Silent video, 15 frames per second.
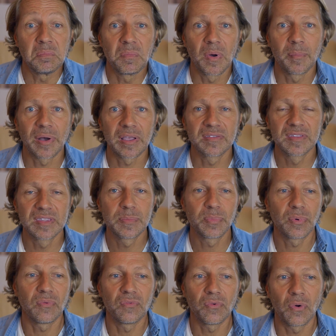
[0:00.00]
en principe,
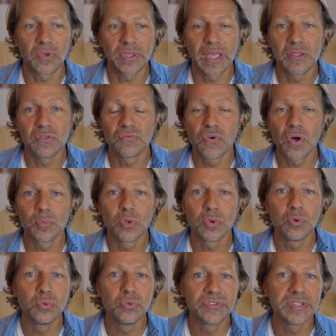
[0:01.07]
il y a une forme de
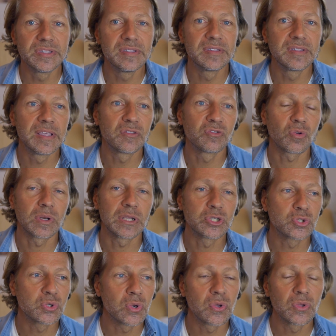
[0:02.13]
lucidité sur les
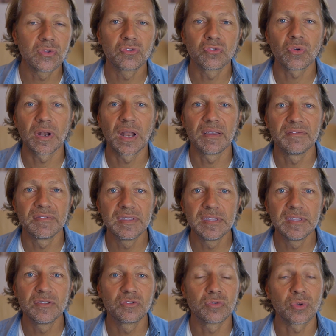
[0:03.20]
choses, sur la vie,